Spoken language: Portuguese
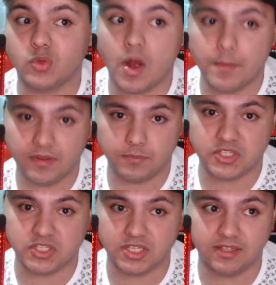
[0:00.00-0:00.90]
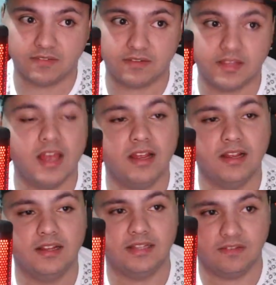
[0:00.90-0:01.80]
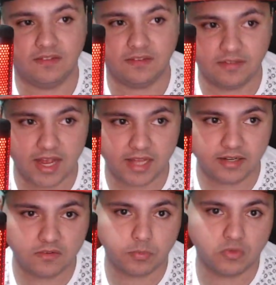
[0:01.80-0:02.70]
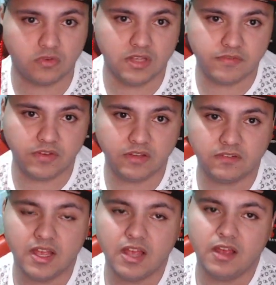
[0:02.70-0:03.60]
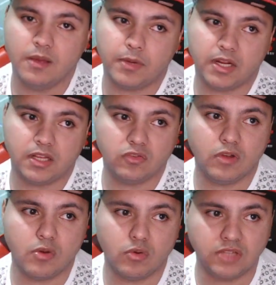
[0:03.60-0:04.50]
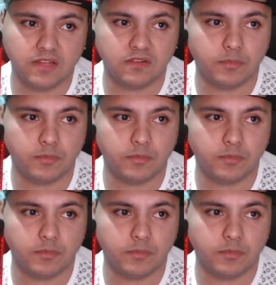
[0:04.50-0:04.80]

tome as medidas necessárias, possíveis, para que isso não aconteça,